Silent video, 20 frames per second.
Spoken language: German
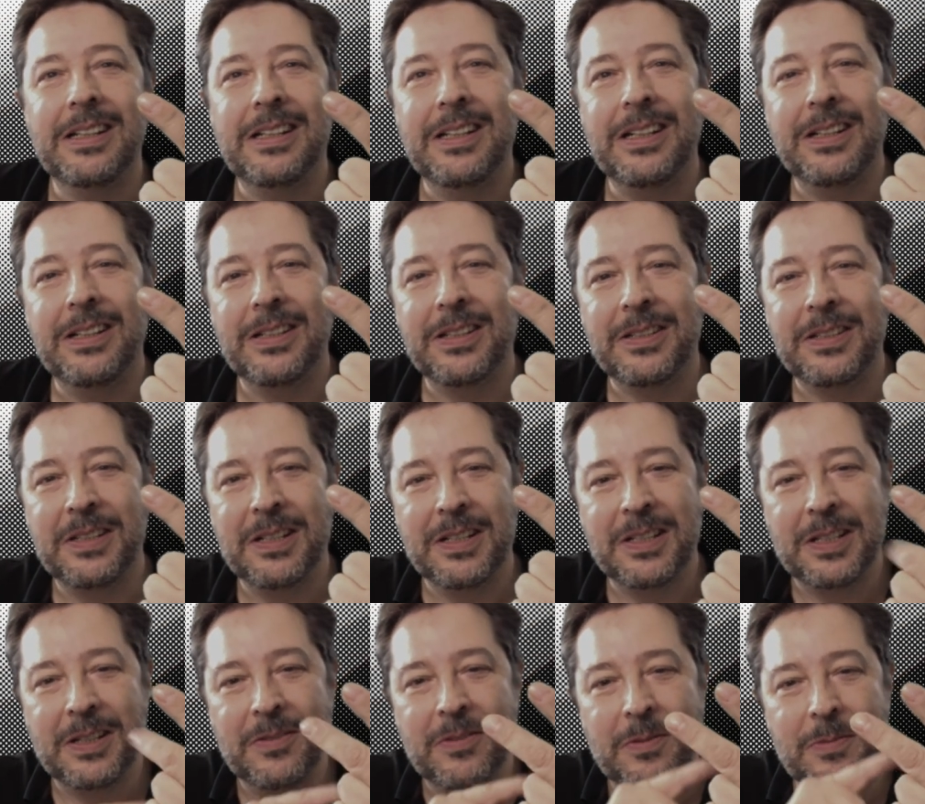die interessieren
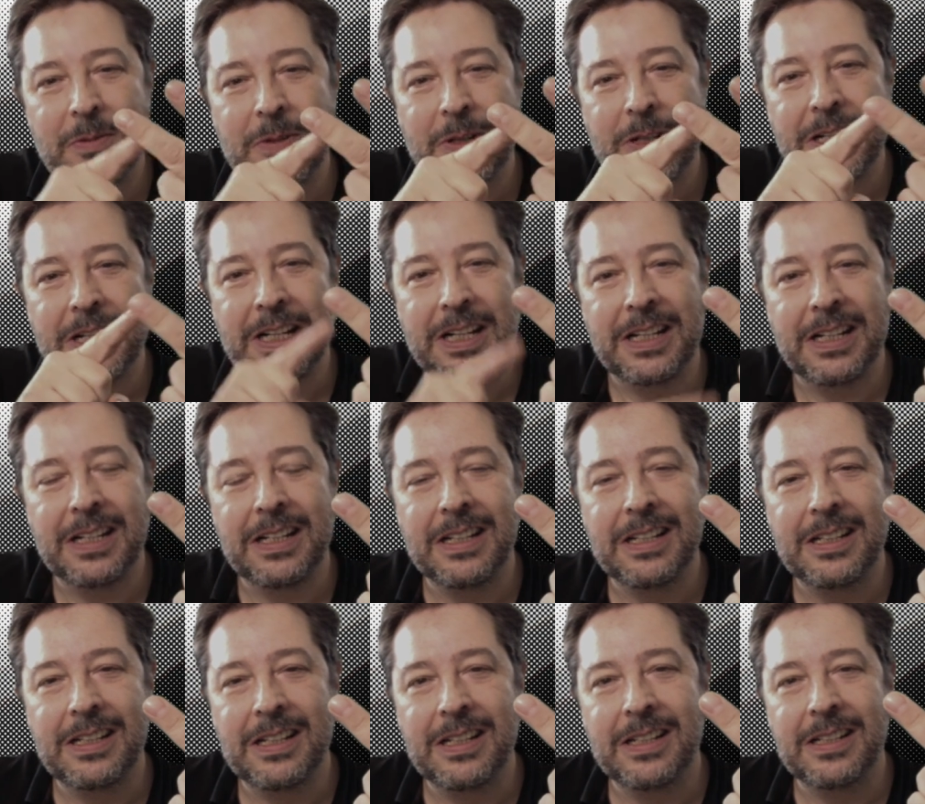sich für Moscheen,
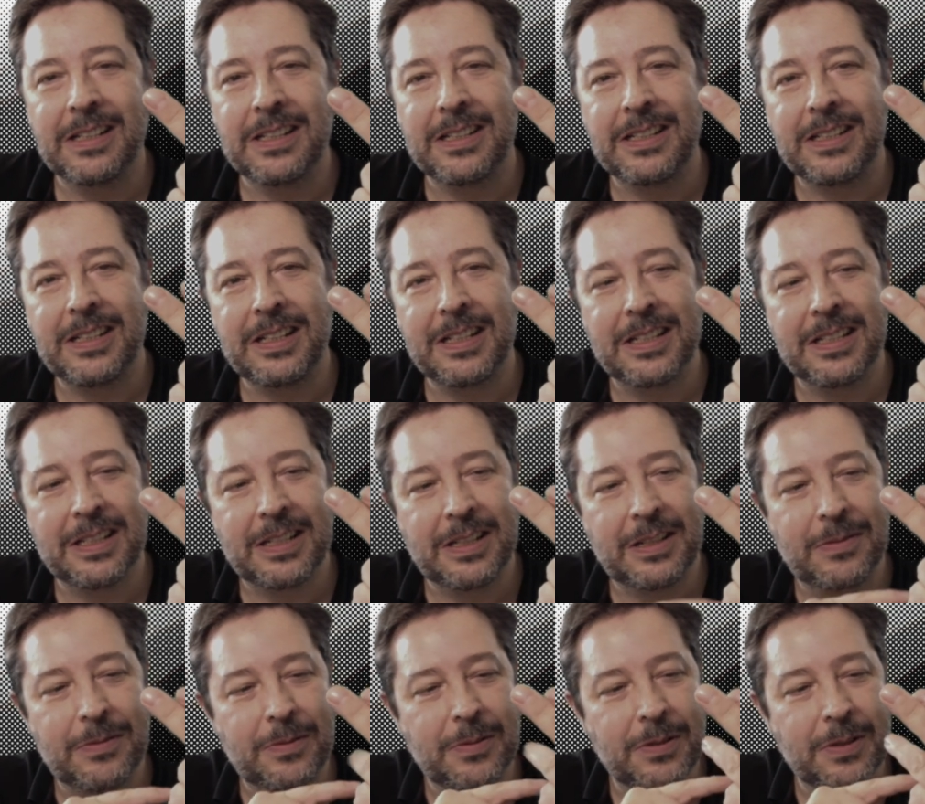die interessieren
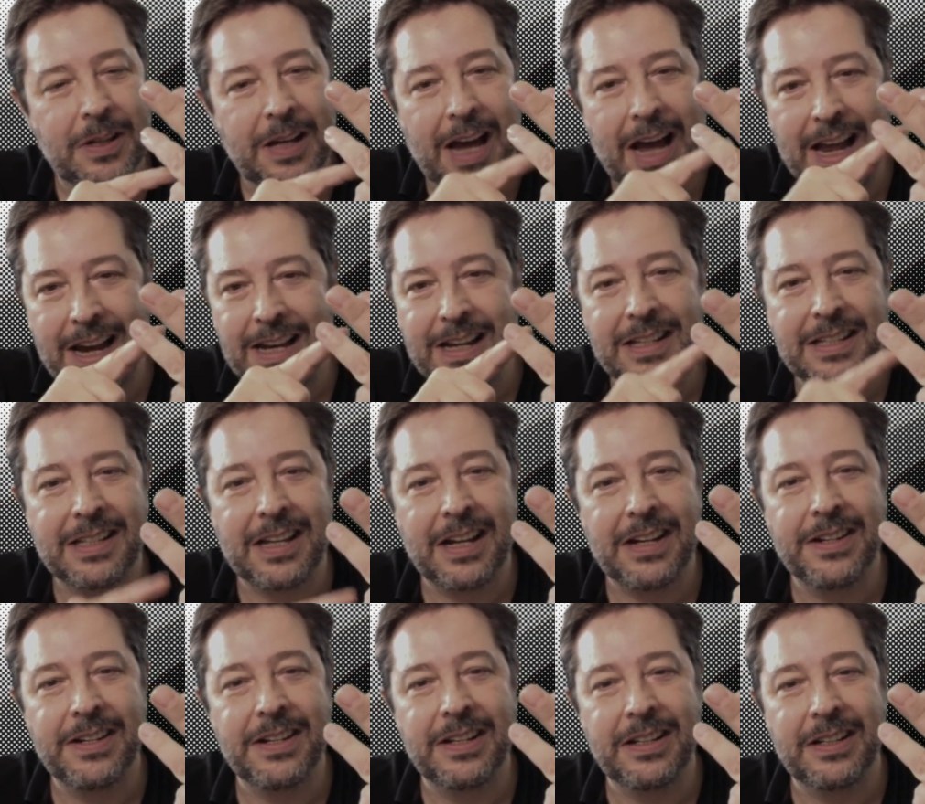sich für alles
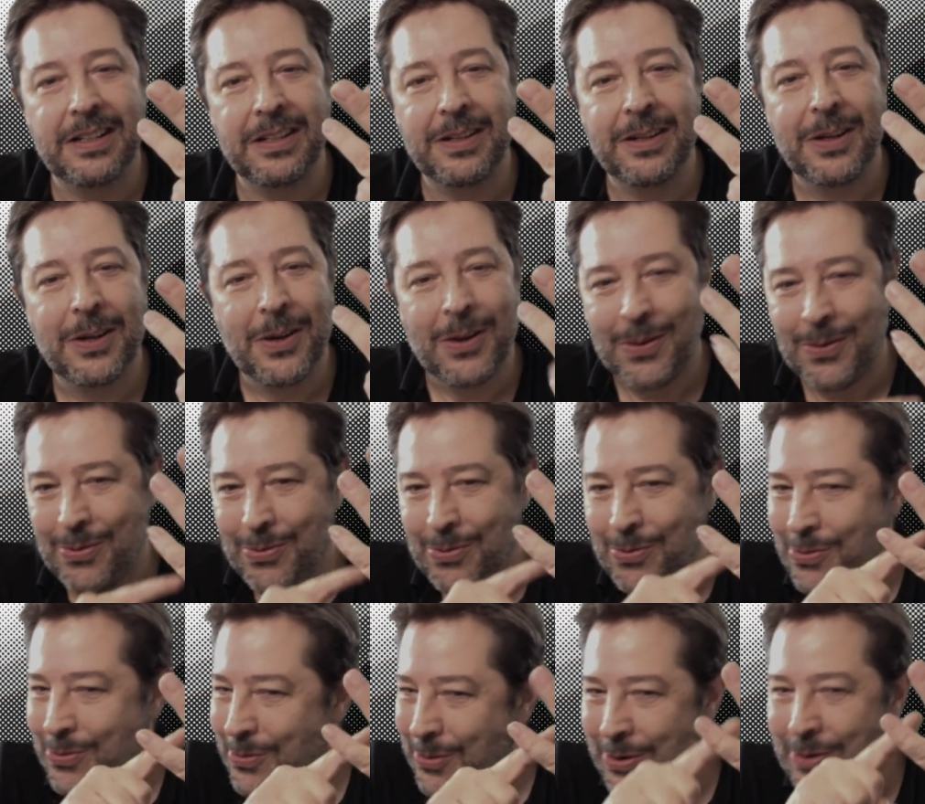andere.
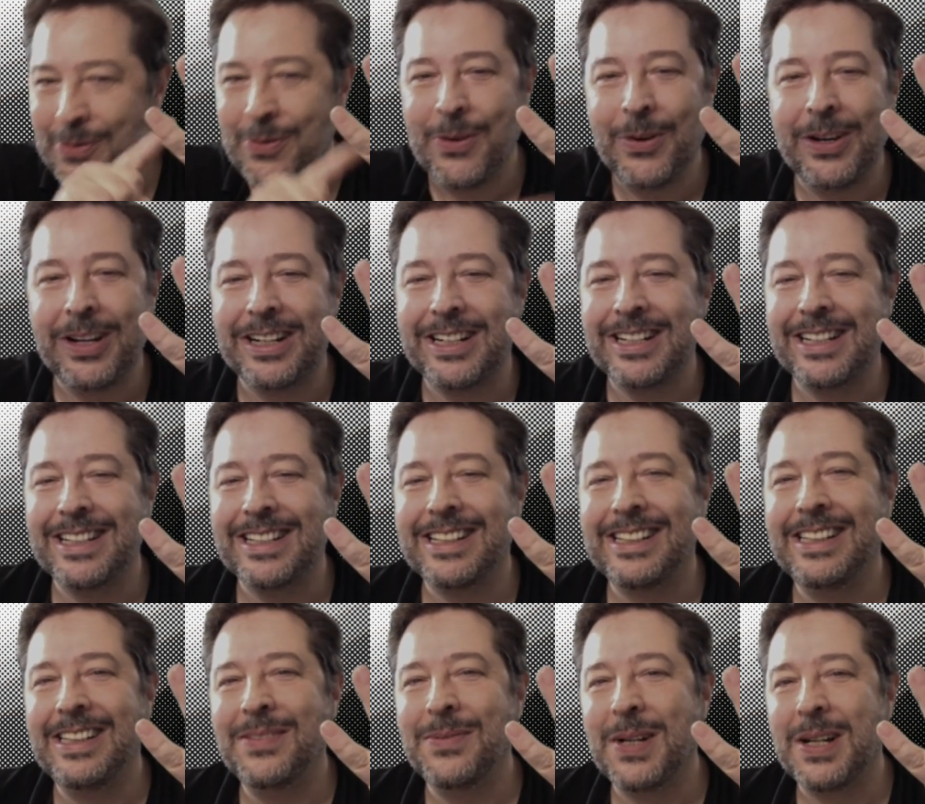Nur nicht für euer scheiß
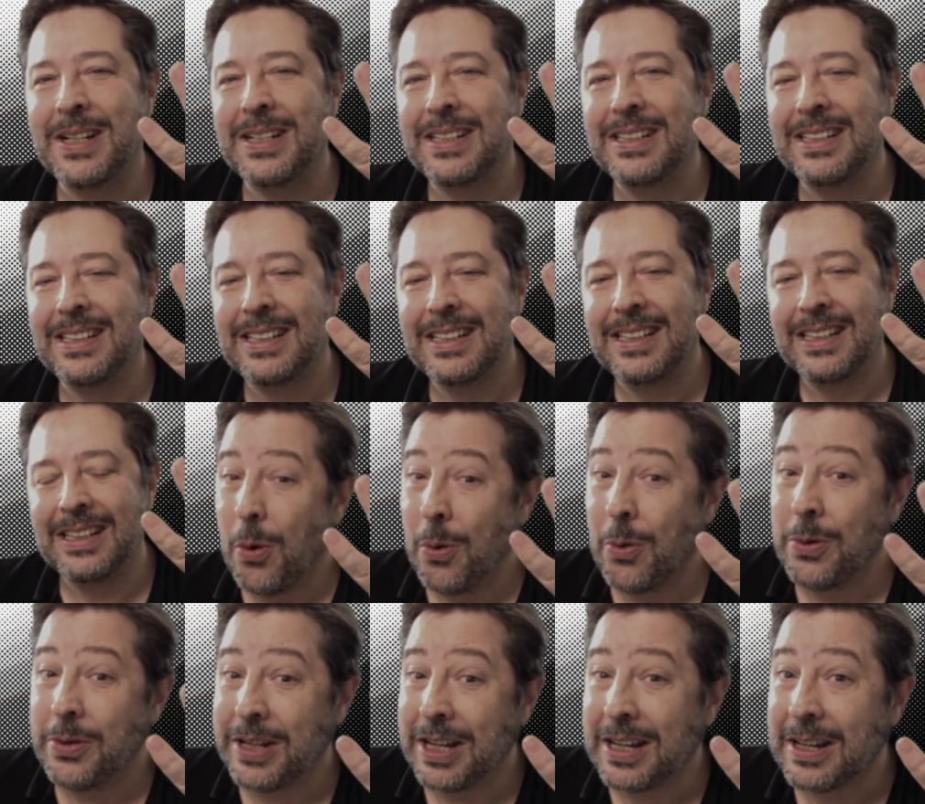Klima.
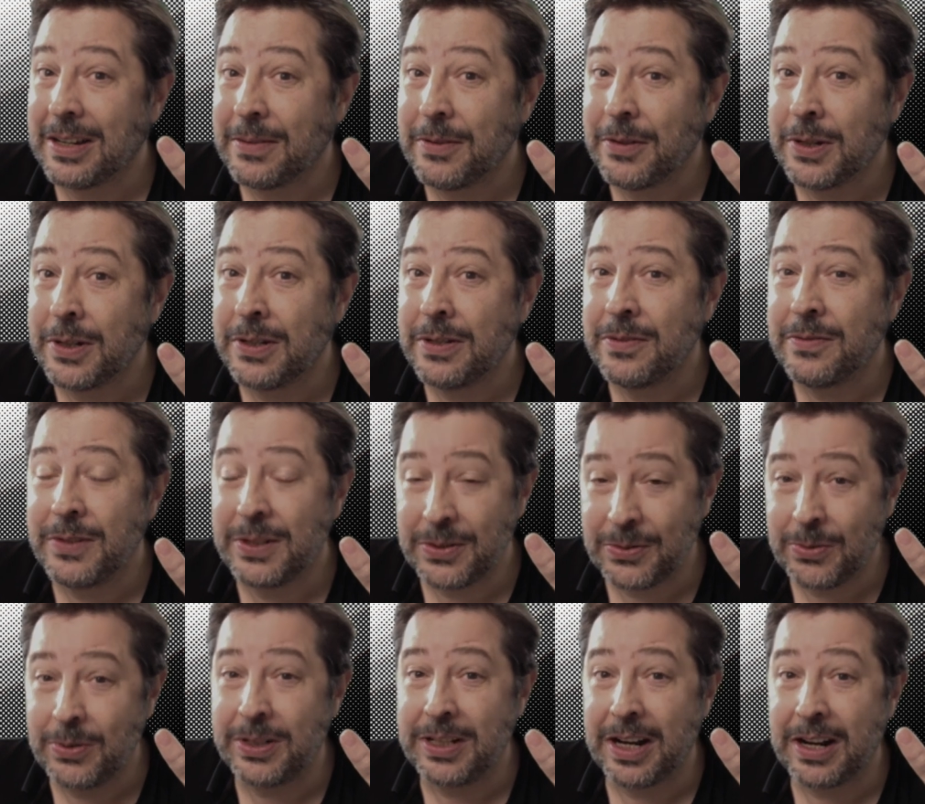Und dafür wirst
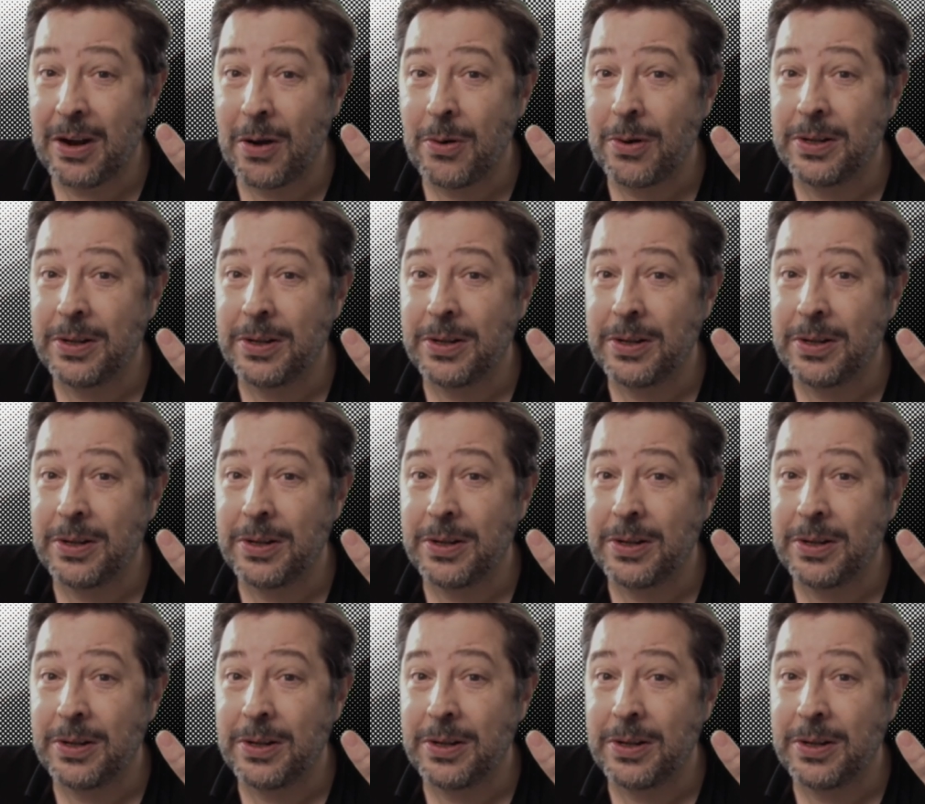du dich dann auch